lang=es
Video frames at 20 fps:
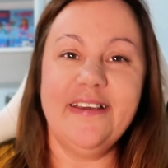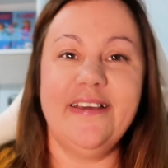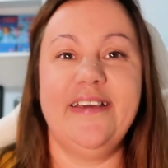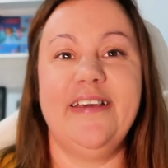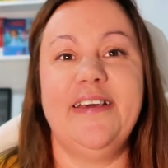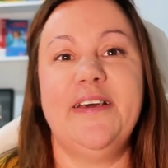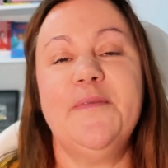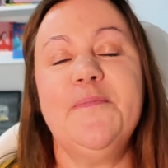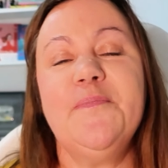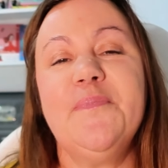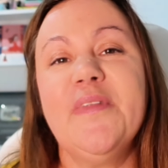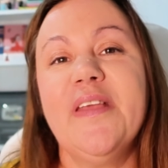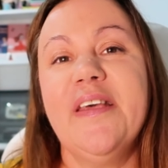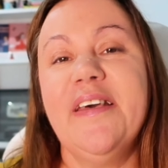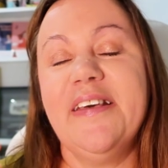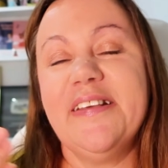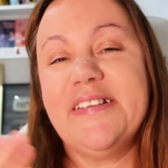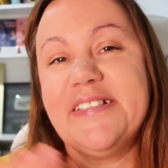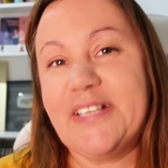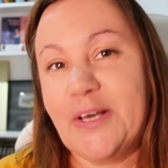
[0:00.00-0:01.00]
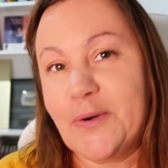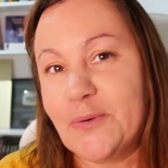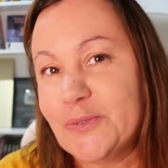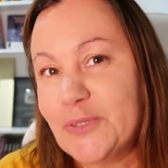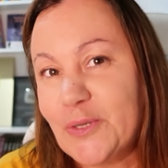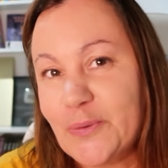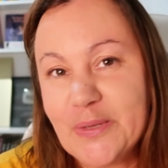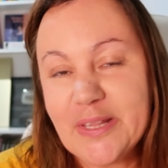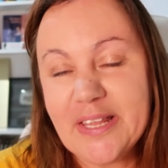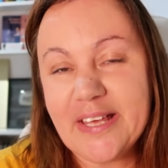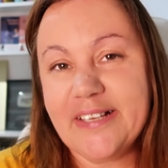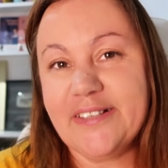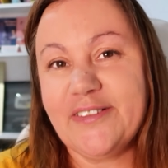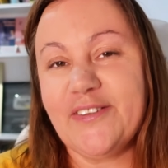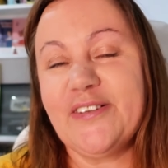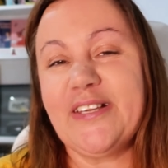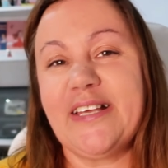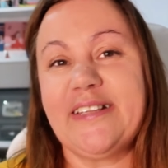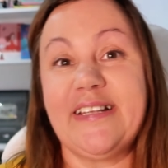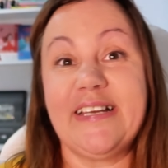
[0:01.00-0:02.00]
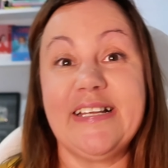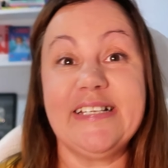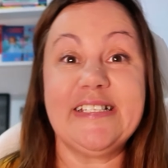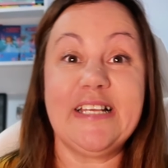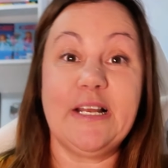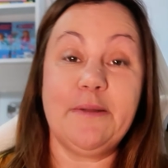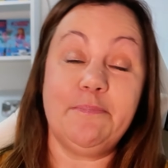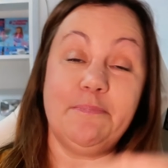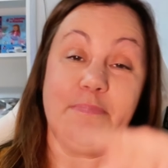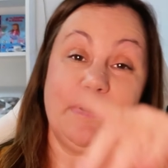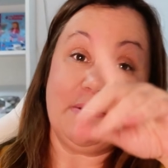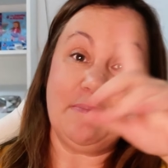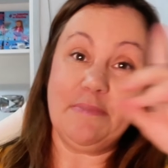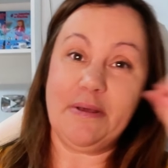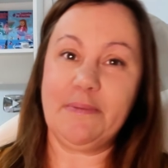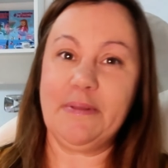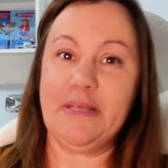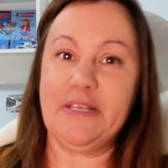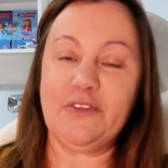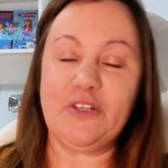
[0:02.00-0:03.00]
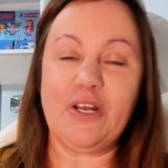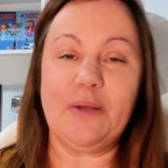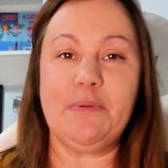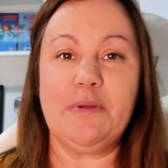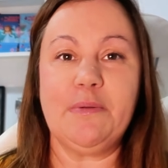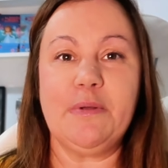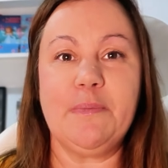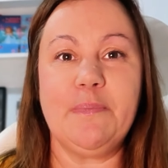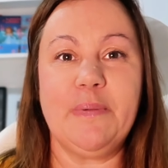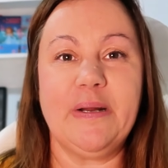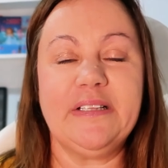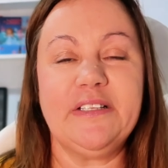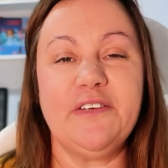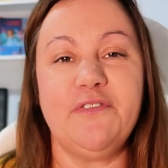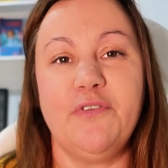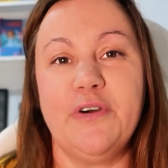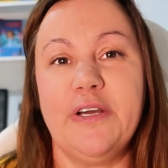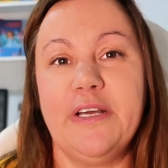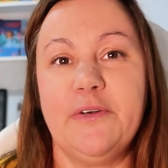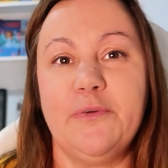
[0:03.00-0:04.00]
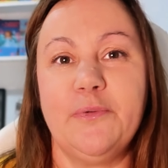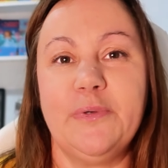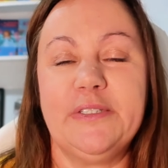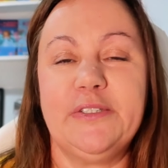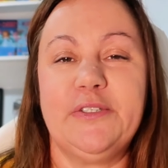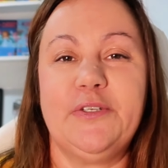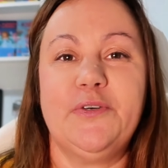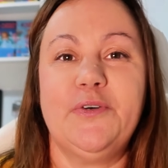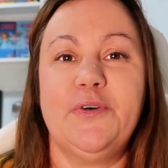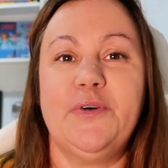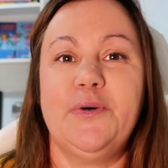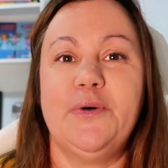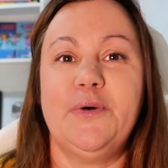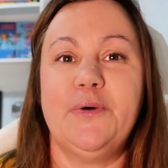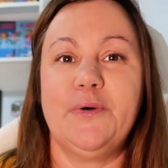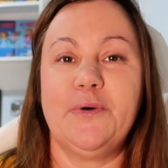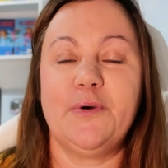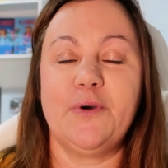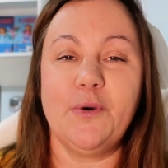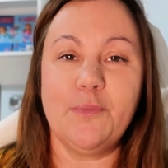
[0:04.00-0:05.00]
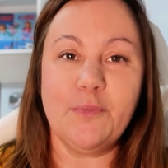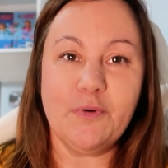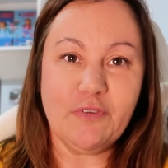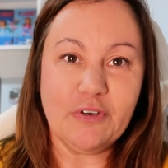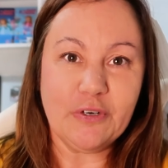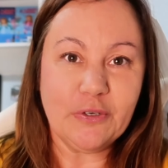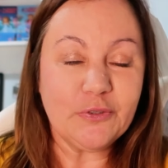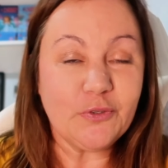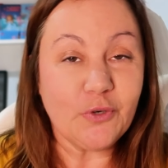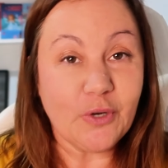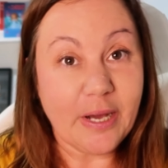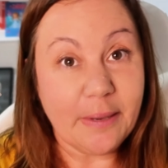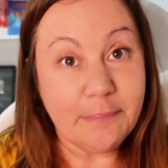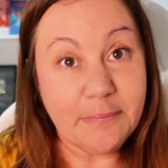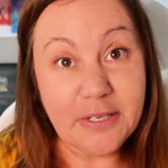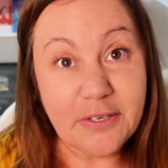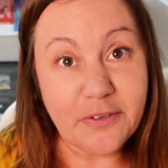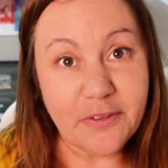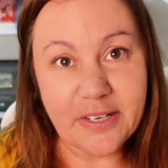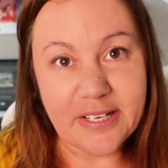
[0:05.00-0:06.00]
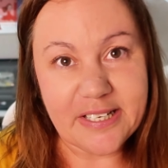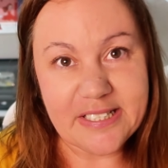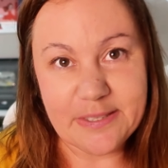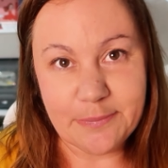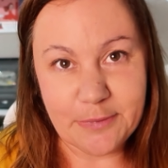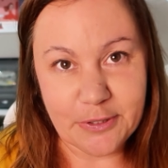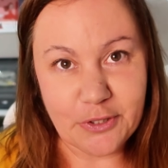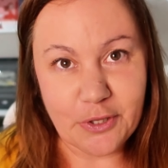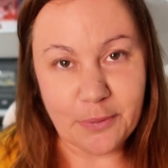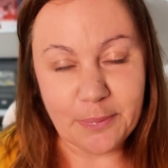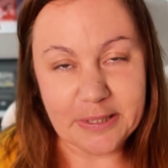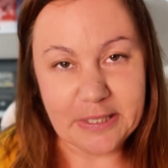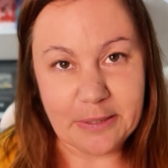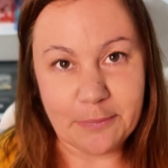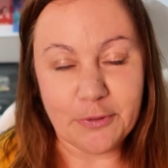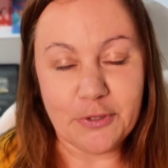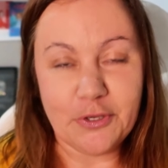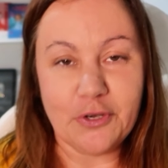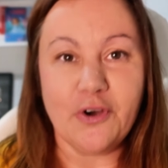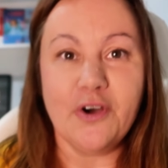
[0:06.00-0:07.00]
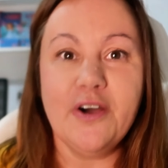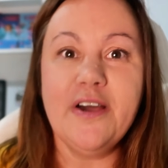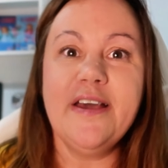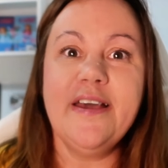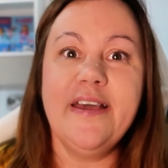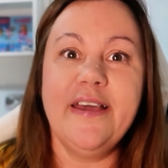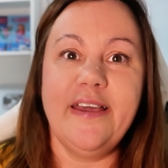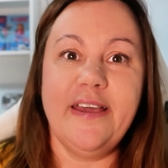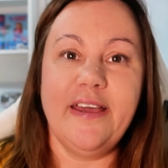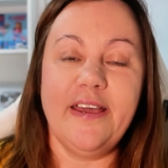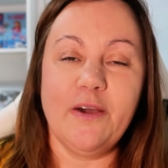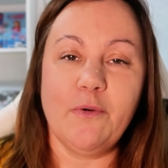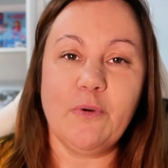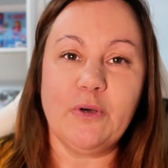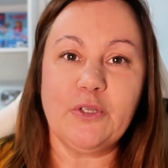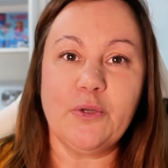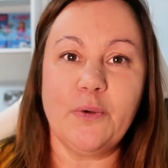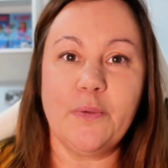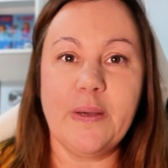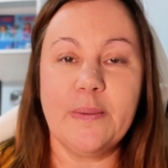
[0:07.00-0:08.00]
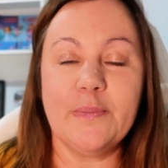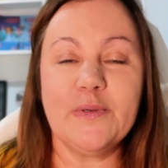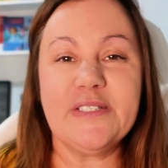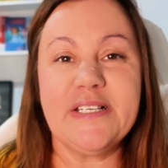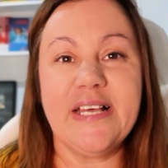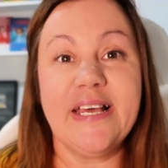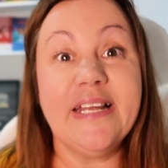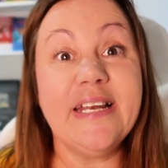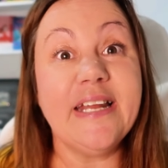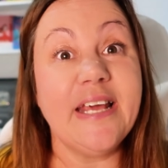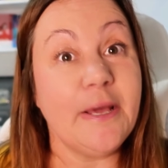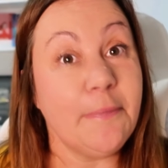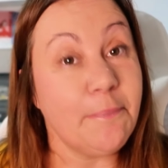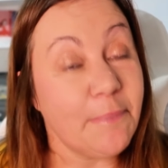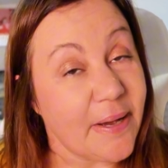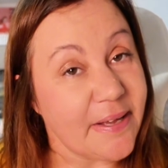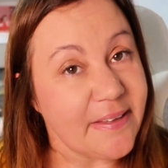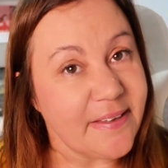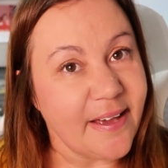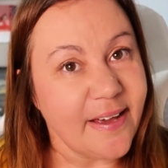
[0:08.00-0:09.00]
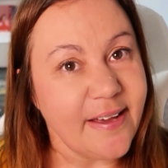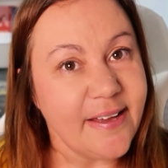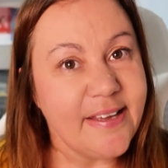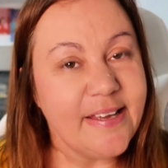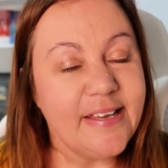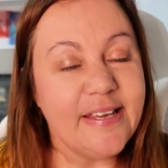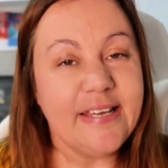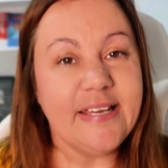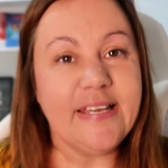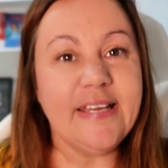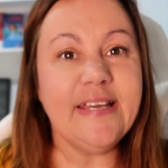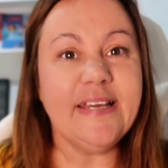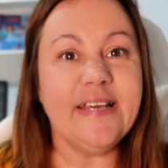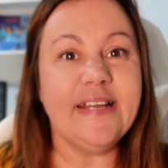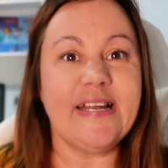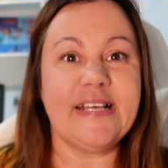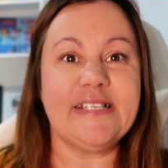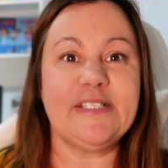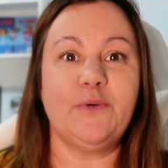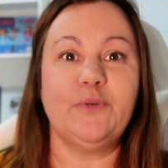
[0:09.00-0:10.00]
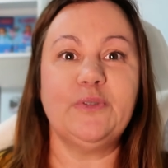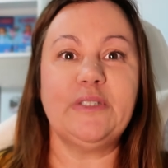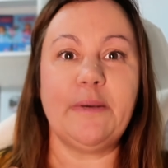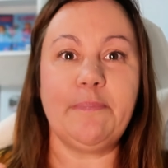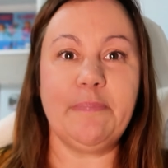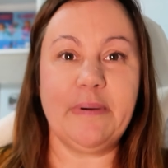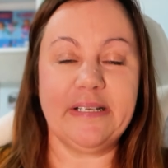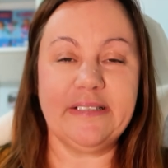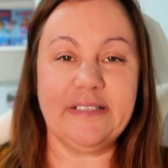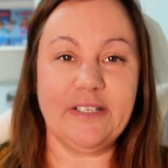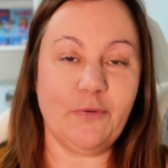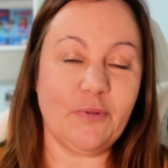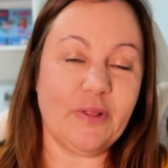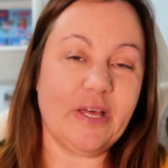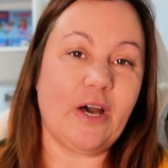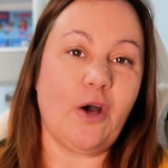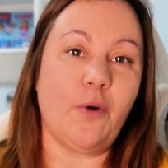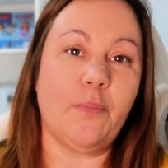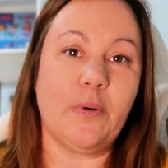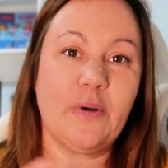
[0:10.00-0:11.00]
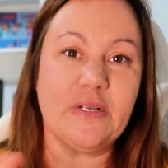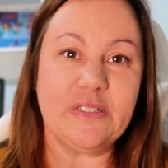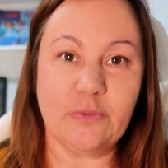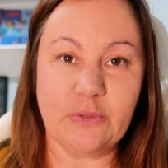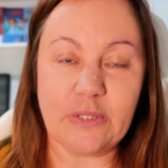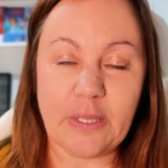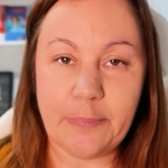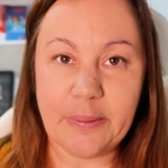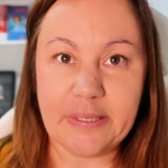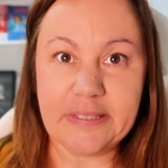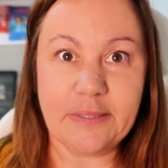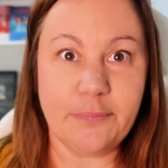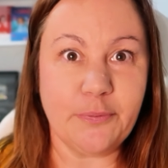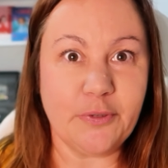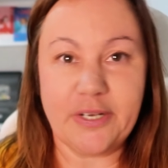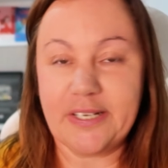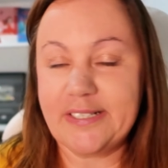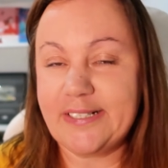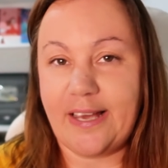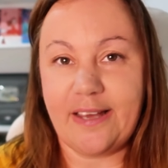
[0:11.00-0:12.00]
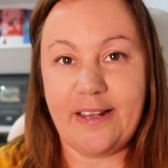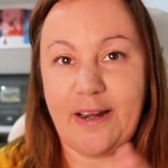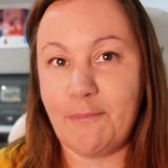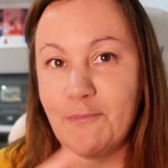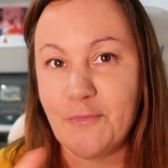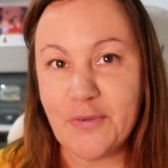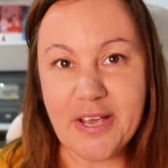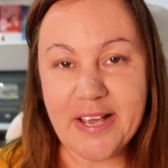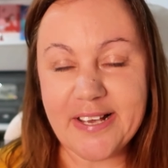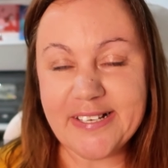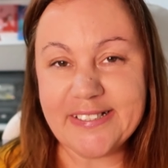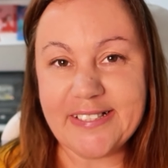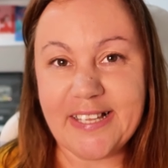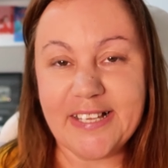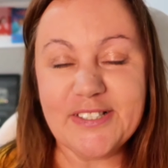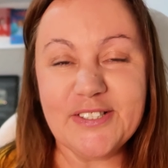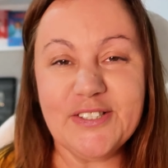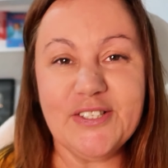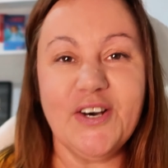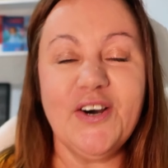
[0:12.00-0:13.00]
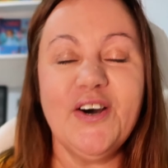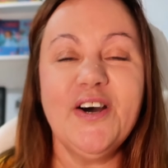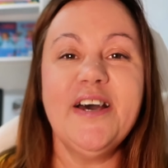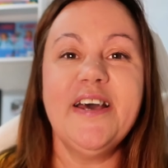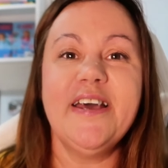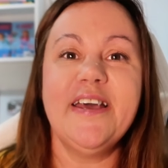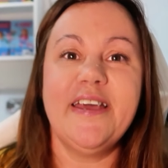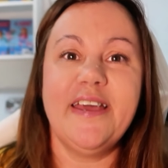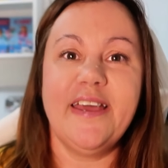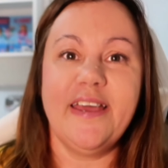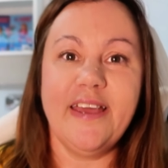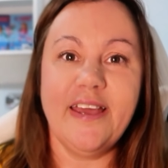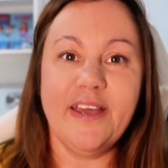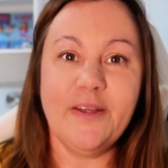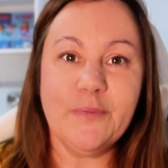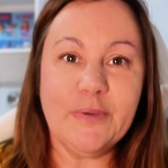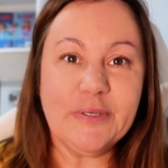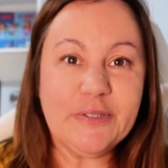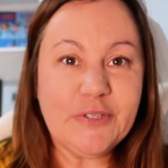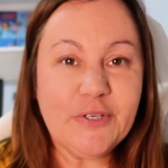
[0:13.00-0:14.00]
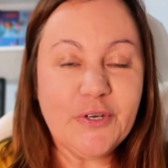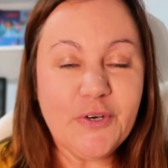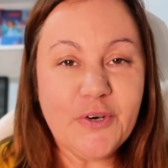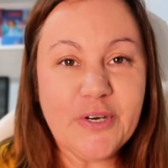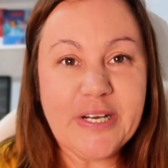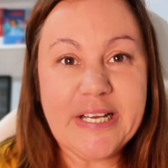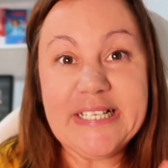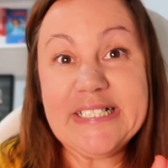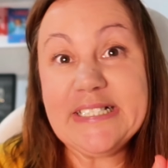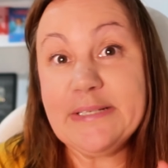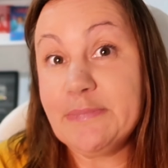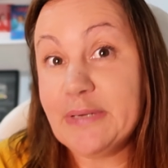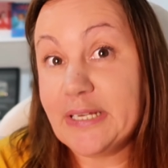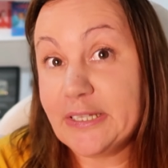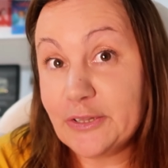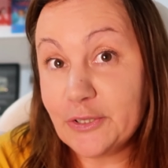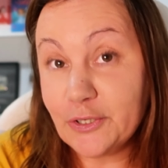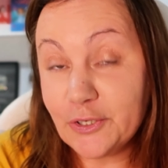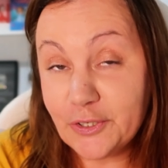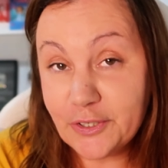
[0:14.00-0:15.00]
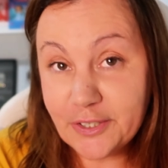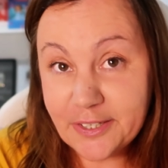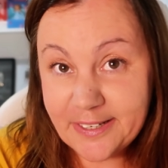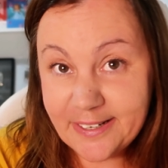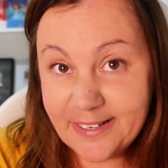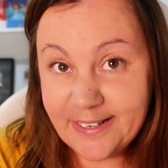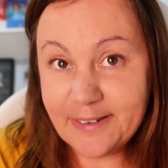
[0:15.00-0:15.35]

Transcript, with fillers: Eh, segundo videito, ya tenéis el primer videito, la primera parte fue nuestro, cómo fue nuestro camino de crecimiento de patrimonio eh, cuando vivíamos en España y la segunda parte, lo he dejado por una segunda parte porque ya era muy extenso, eh, nuestro crecimiento